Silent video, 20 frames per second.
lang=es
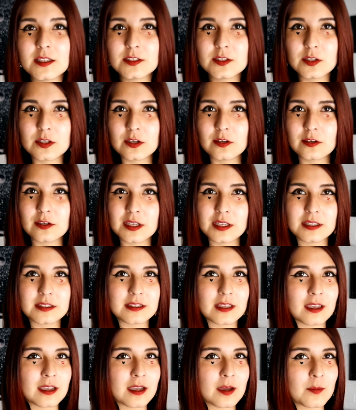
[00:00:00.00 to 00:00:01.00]
de hecho creo que
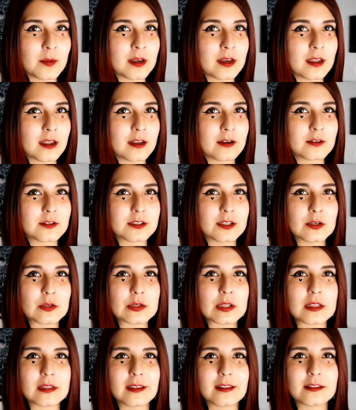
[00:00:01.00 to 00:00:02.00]
quizá en cámara no se
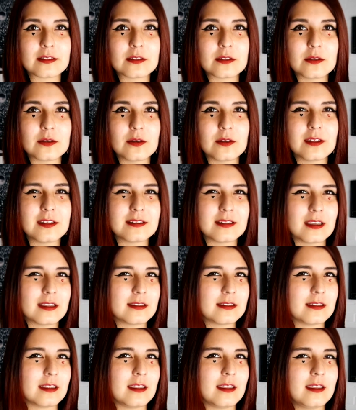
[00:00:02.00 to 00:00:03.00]
nota tanto, o quizás
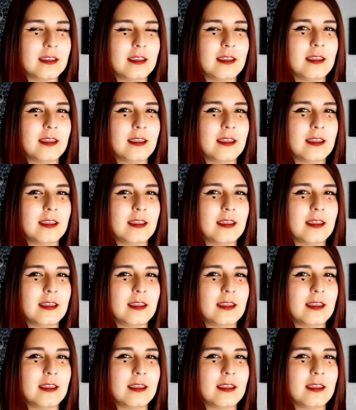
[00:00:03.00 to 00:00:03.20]
sí.